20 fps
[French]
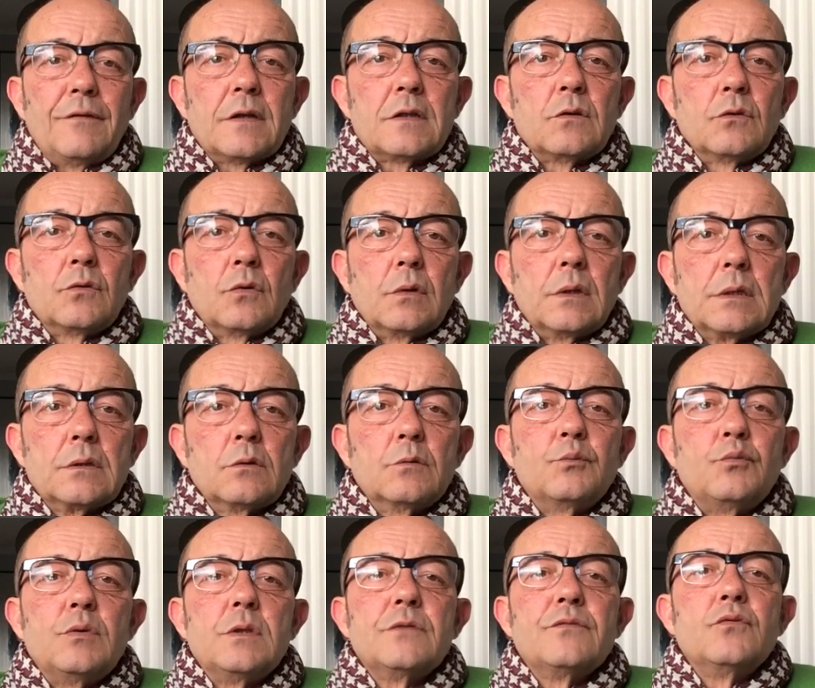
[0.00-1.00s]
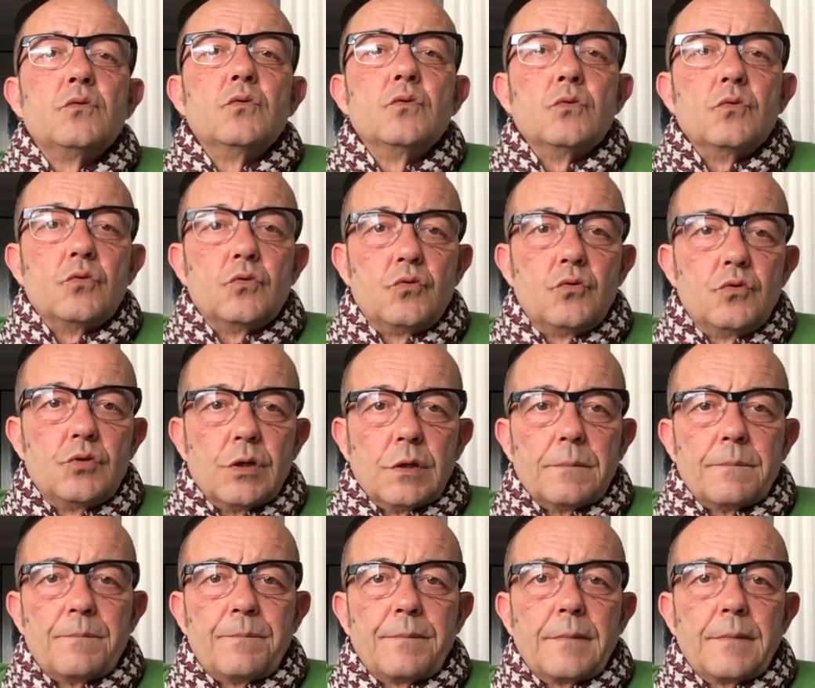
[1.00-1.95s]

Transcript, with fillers: façon dont les autres puissent vous juger.